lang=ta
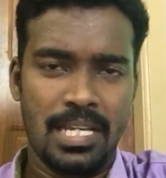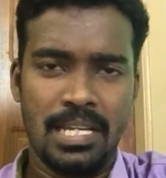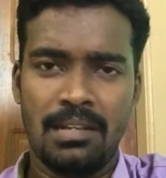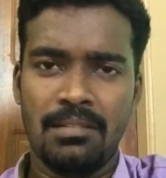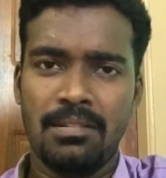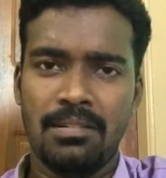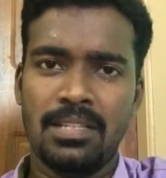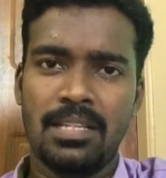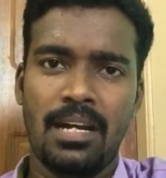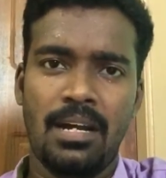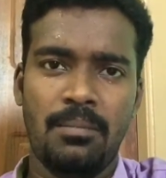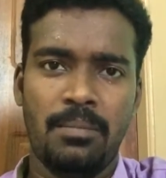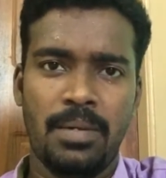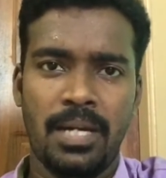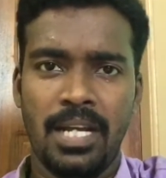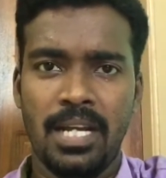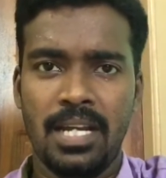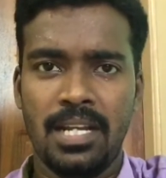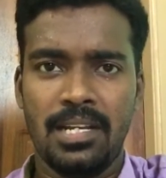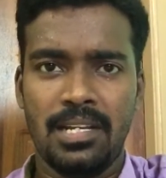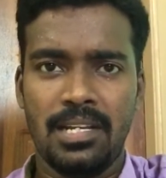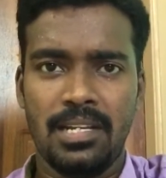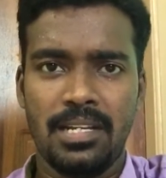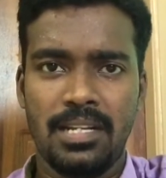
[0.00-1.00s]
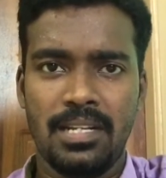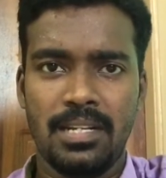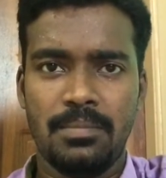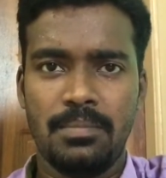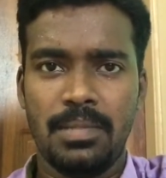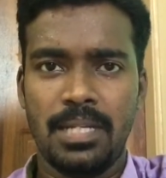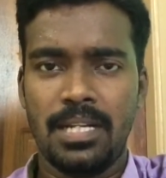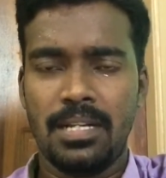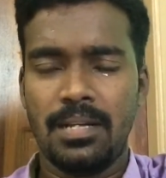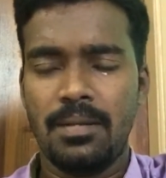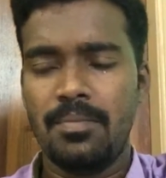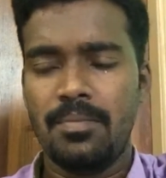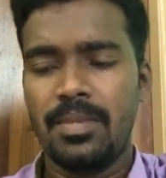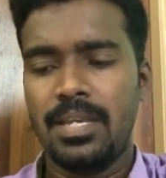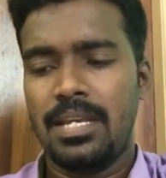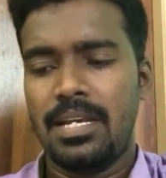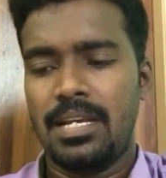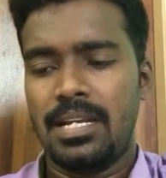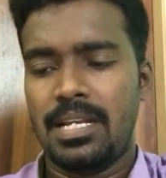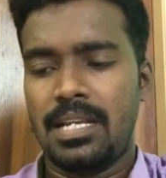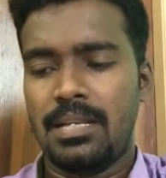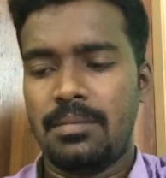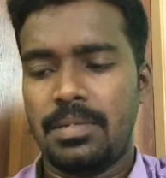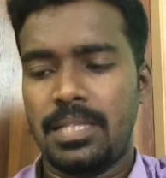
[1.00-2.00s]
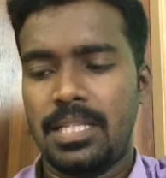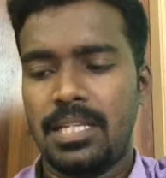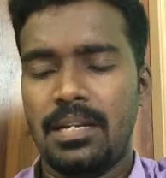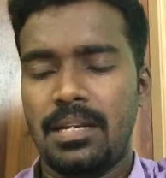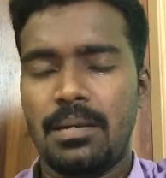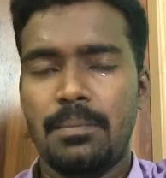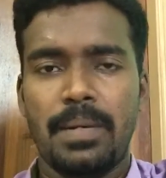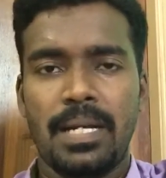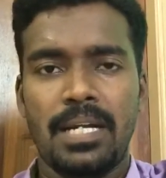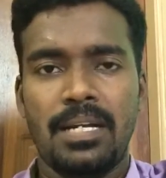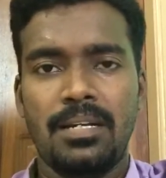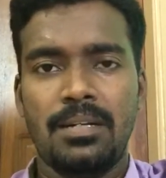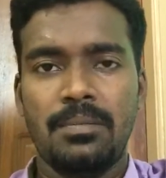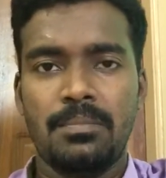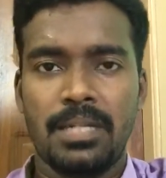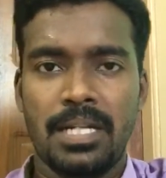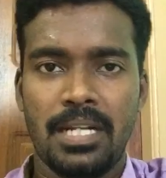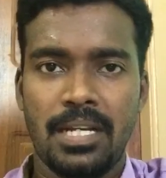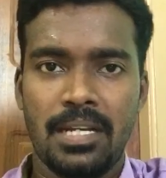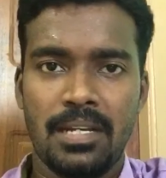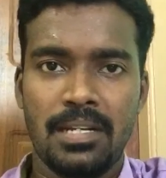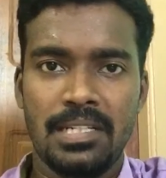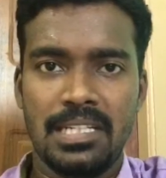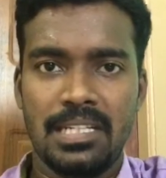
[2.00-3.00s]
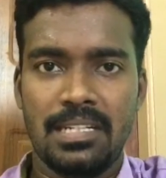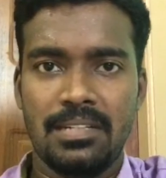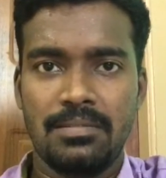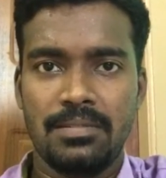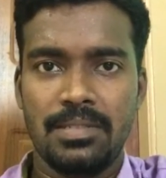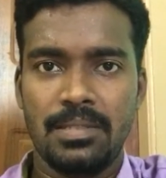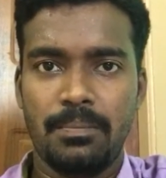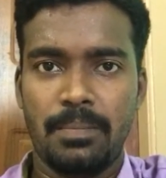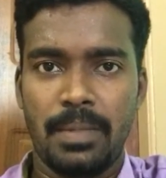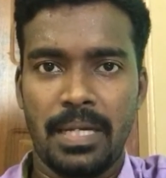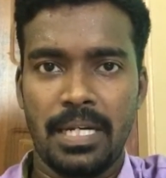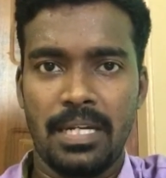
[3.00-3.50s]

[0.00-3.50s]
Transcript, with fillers: இருபத்தி நாலு மணி நேரம் இருக்குது அப்படின்னா நீங்கள் பார்த்தீங்கன்னா பன்னெண்டு மணி நேரம் இரவு